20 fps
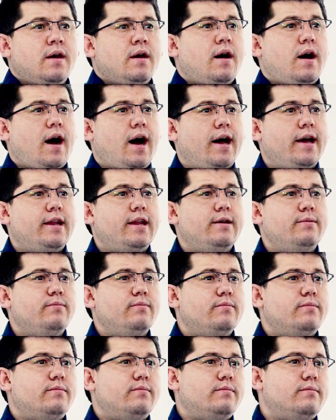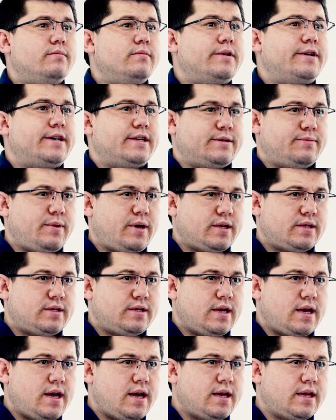Ailem
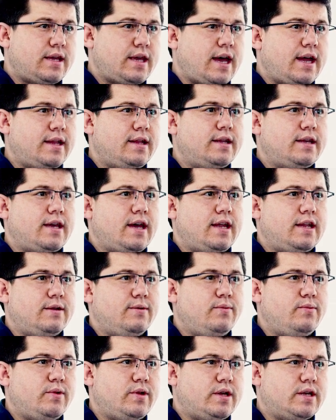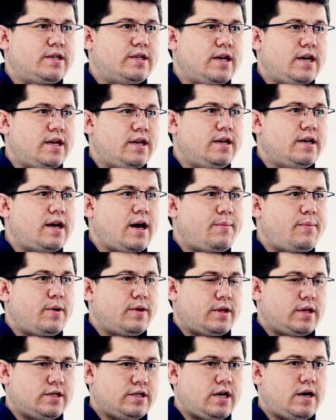kızmazsa kendi kendime bilgisayarı
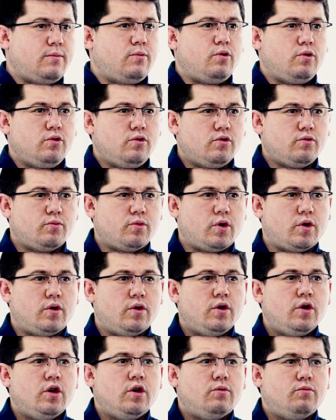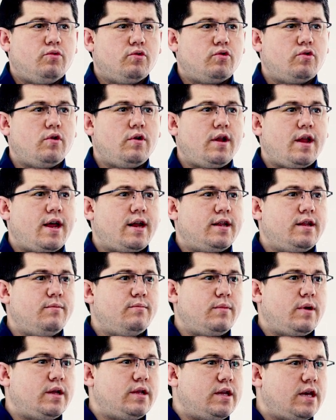kapatacağım olur mu? Bugünlerde
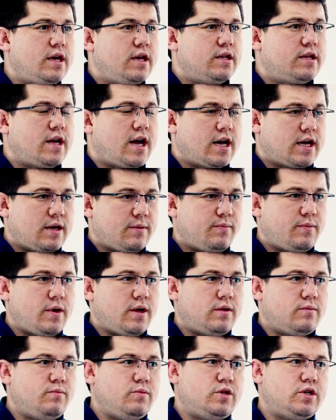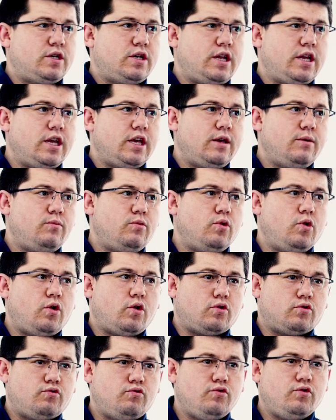medyayı takip etmişliğim yok.
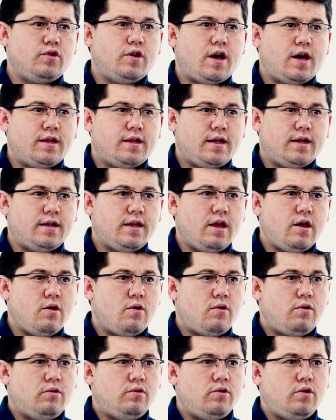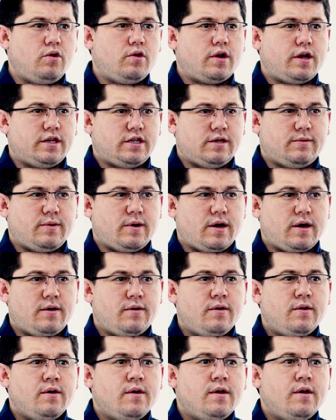Dünyada ne oluyor acaba?
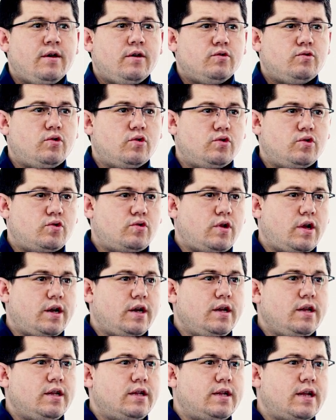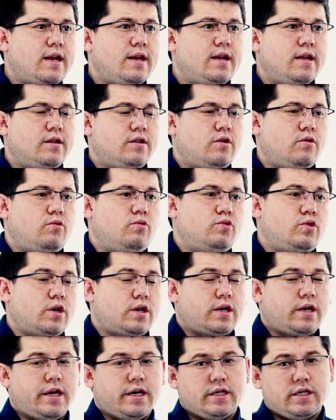Çocukların internetten
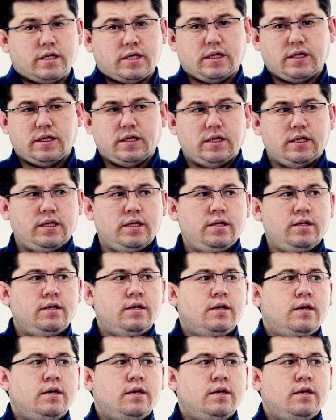uzaklaştığını